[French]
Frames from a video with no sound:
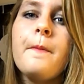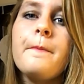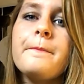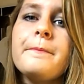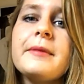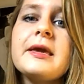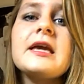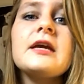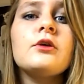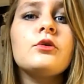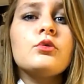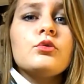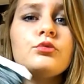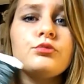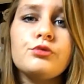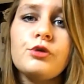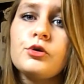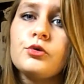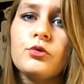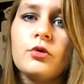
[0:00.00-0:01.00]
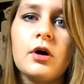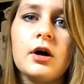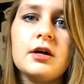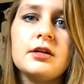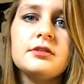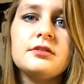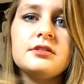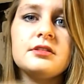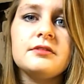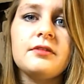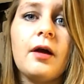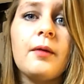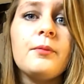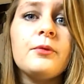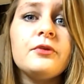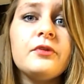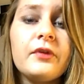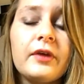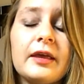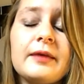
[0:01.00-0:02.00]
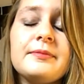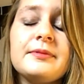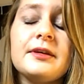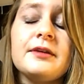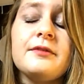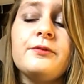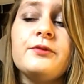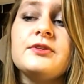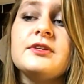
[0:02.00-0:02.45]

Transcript: mais une fois qu'on rince, c'est vraiment très bien.